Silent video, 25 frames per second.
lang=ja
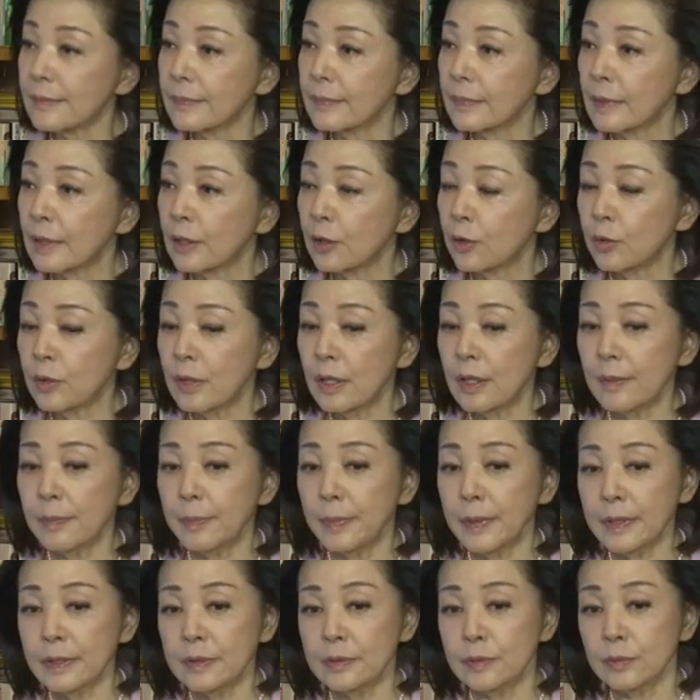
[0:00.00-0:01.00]
うん、これはやっ
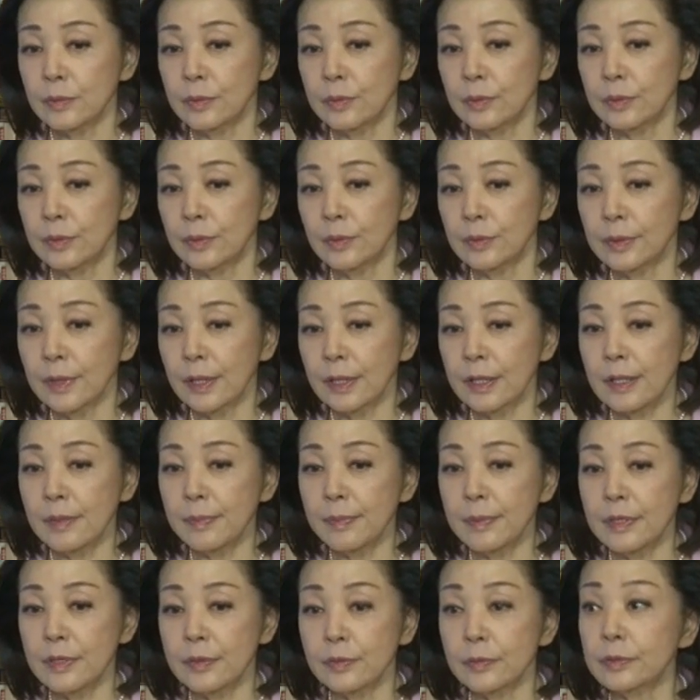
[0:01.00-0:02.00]
ぱりそのいろんな機
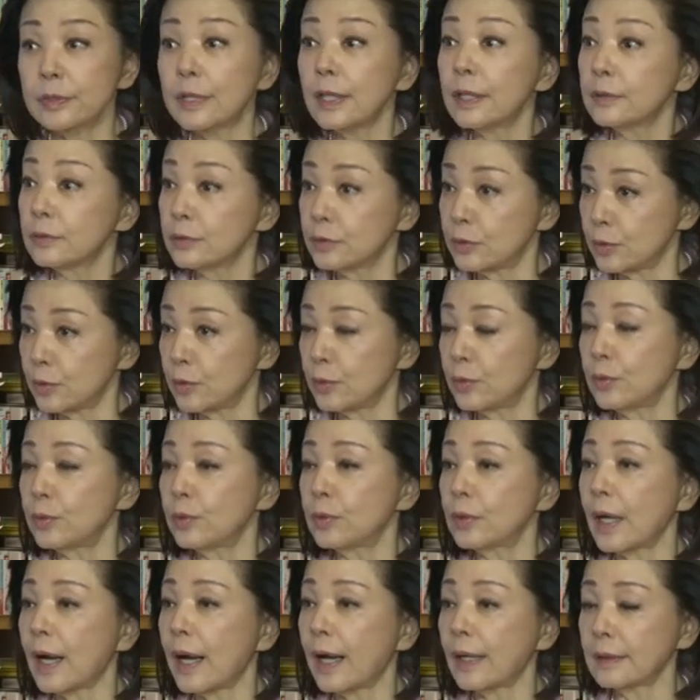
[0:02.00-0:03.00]
微に触れる情
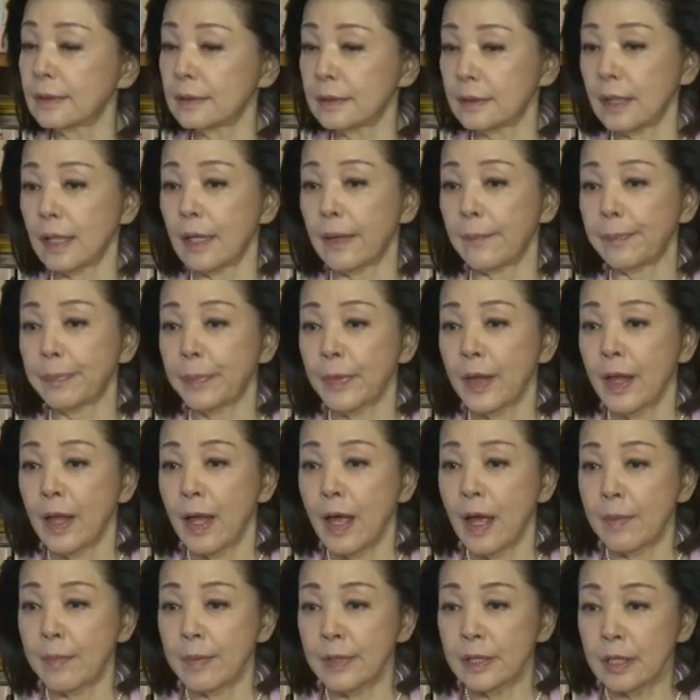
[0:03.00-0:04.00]
報があって、うん、
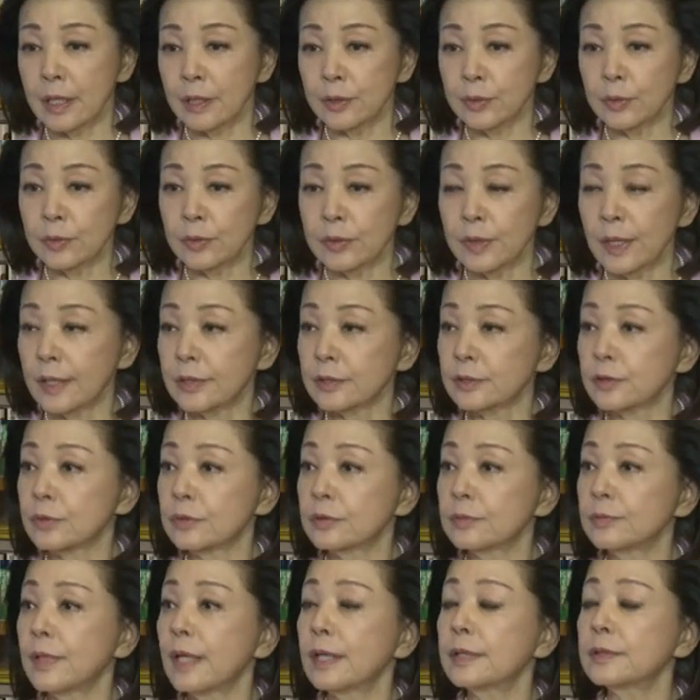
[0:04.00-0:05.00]
アメリカとの約
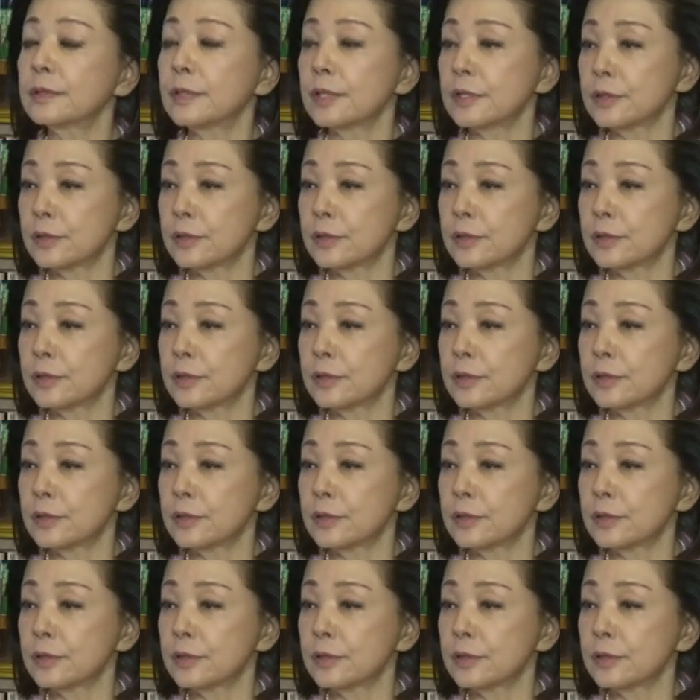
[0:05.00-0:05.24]
束もあるで